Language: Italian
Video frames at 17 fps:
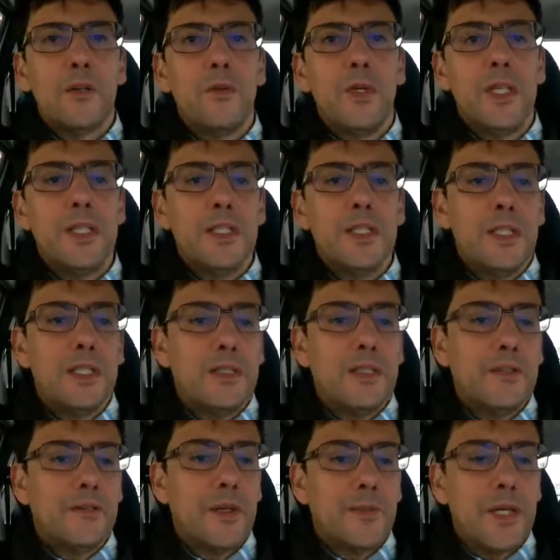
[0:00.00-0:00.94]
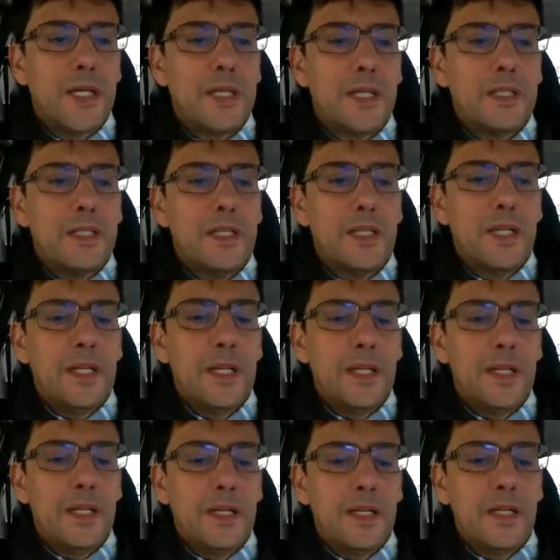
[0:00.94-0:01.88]
quindi vabbè che
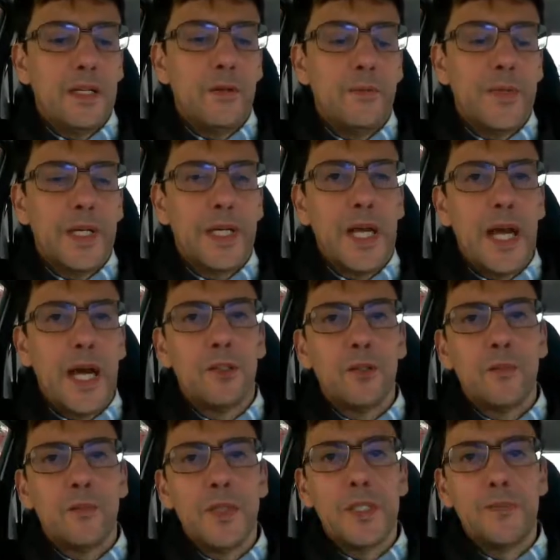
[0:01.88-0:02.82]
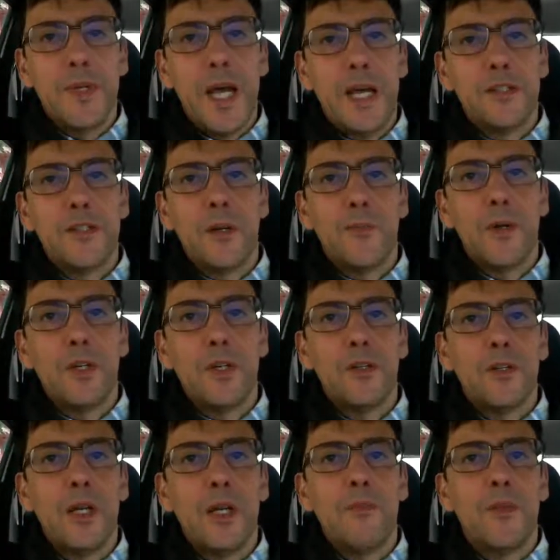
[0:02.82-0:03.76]
dire è un peccato mi spiace poi
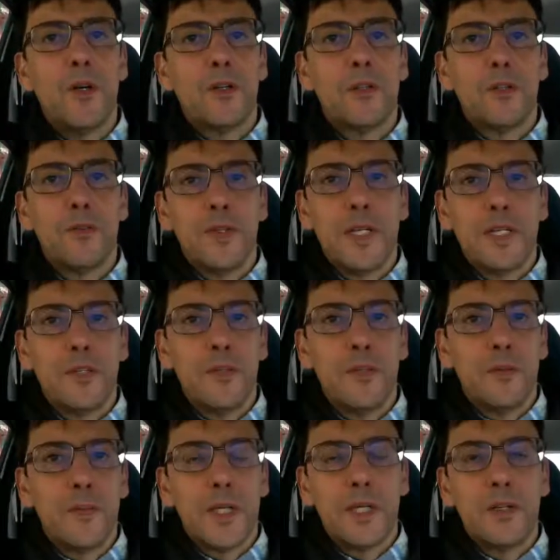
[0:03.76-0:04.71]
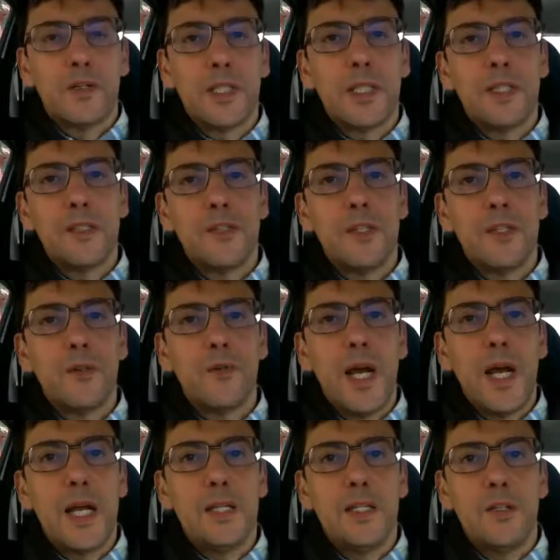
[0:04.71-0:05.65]
non è morto vecchio perché 85
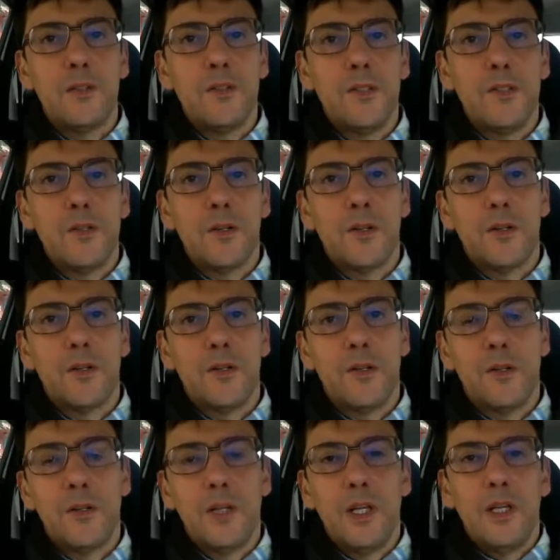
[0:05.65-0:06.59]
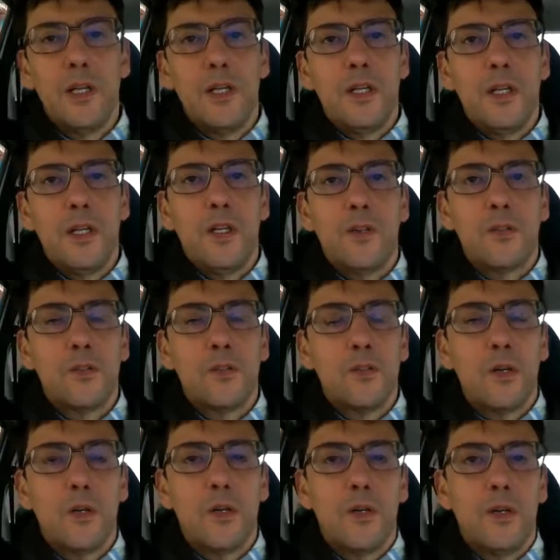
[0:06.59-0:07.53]
anni oggigiorno non
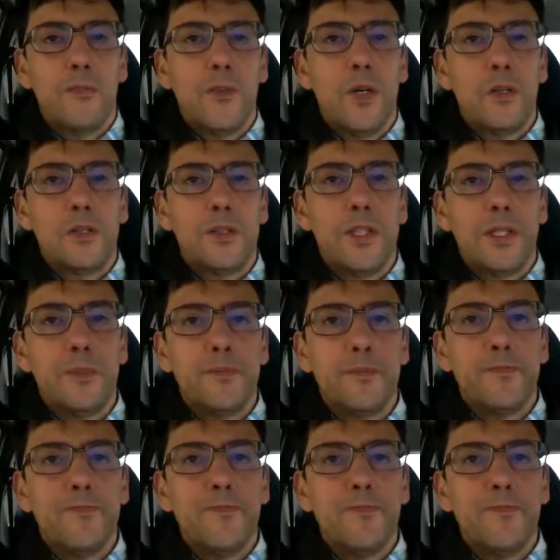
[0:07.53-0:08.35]
sono molti